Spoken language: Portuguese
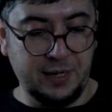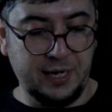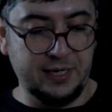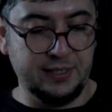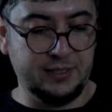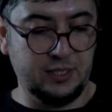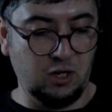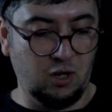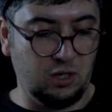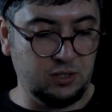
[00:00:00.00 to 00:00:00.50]

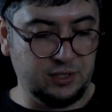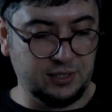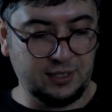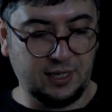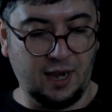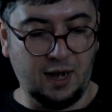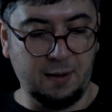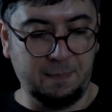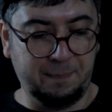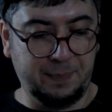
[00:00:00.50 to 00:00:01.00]
Basie,
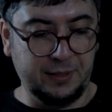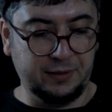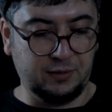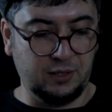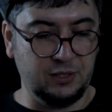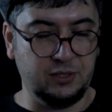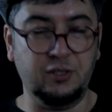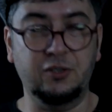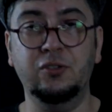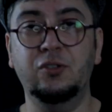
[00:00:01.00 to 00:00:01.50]
Oscar
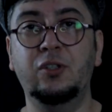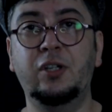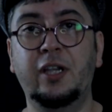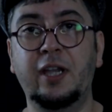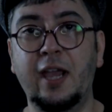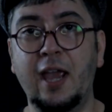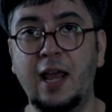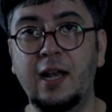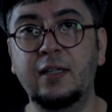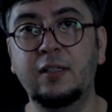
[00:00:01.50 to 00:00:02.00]
Peterson,
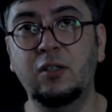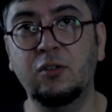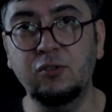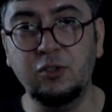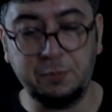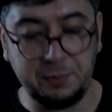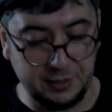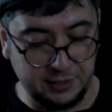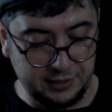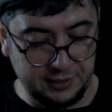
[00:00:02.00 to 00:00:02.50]
Duke Ellington,
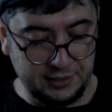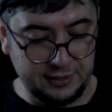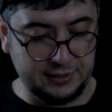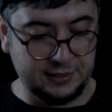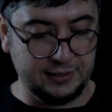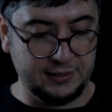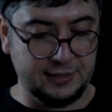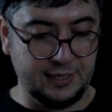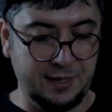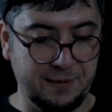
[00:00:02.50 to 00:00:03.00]
os
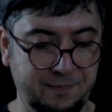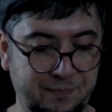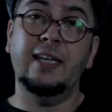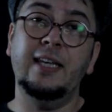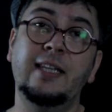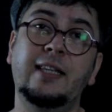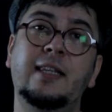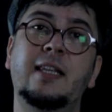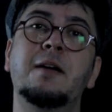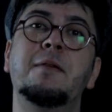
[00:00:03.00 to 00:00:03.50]
pianistas, né?
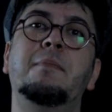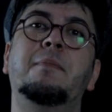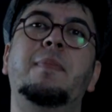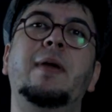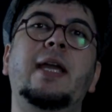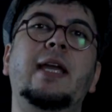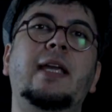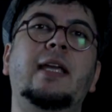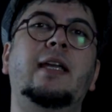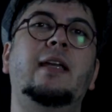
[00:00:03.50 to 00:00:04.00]
E
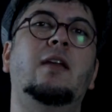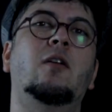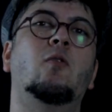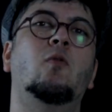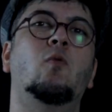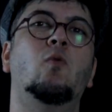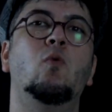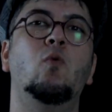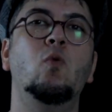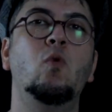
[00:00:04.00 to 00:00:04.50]
também
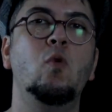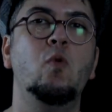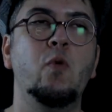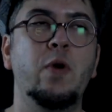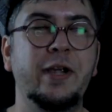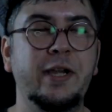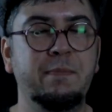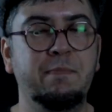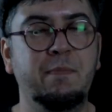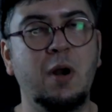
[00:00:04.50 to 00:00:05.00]
o
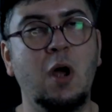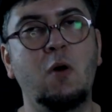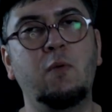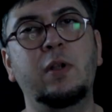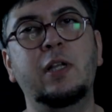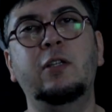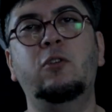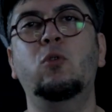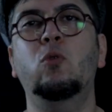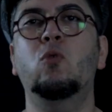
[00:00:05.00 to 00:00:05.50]
Ray
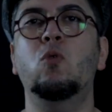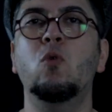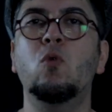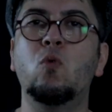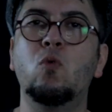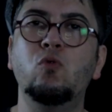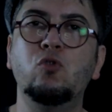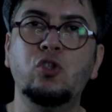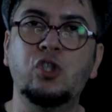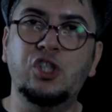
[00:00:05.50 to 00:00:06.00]
Brown ele tocou
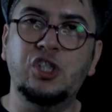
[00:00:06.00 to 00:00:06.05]
com